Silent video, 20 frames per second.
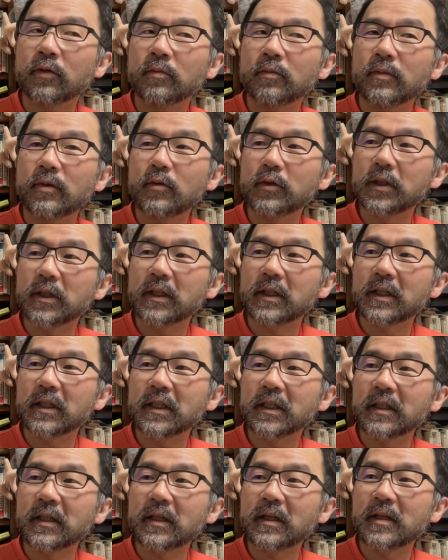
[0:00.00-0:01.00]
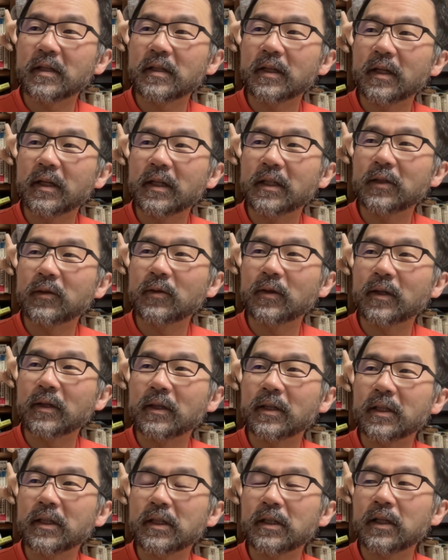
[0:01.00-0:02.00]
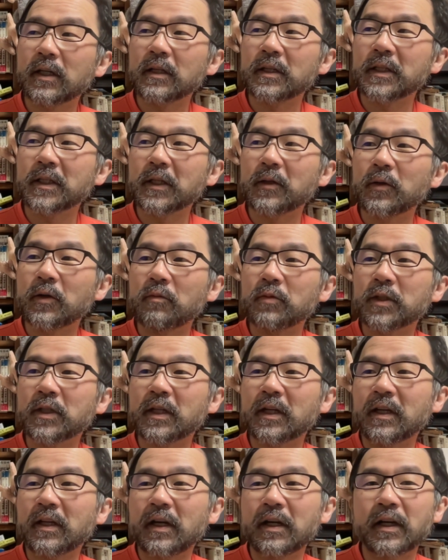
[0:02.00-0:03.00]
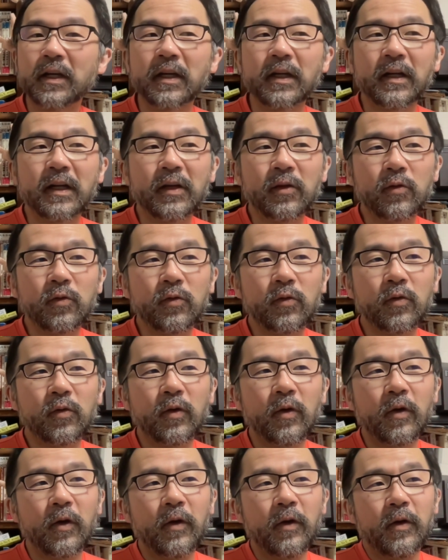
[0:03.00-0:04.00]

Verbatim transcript: もしかしたら政治の話になっちゃうかもしれないけれど、